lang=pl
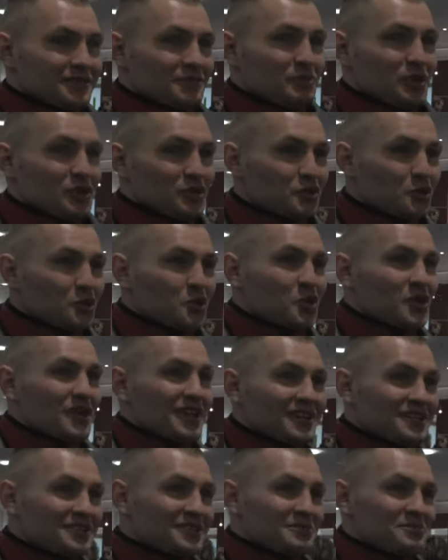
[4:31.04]
postuduję
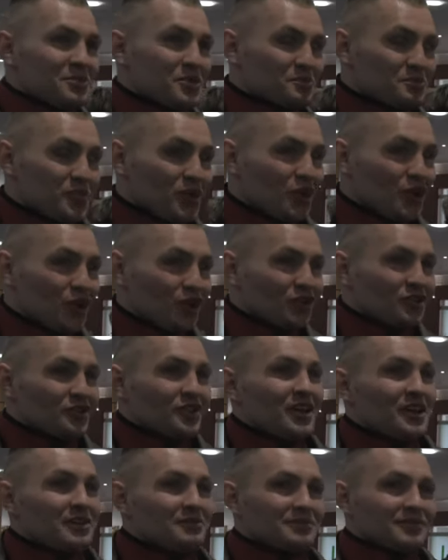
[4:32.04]
jeszcze, po,
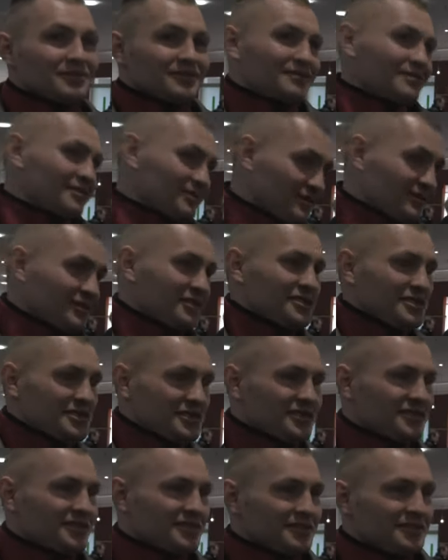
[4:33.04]
poglądam
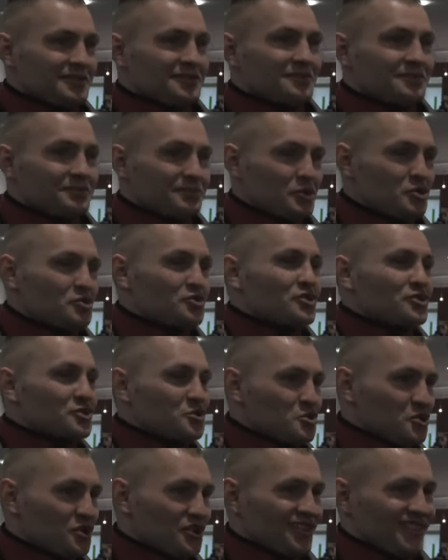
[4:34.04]
i pójdzie z
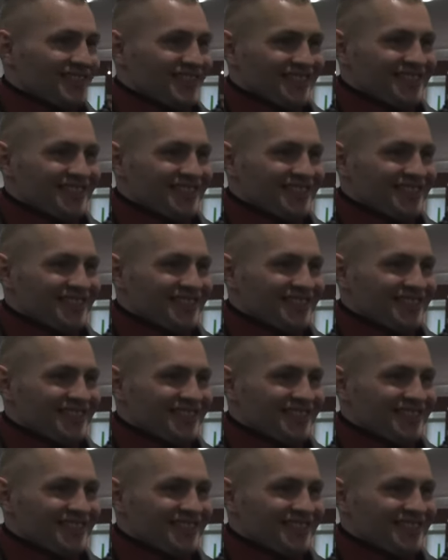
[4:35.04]
górki.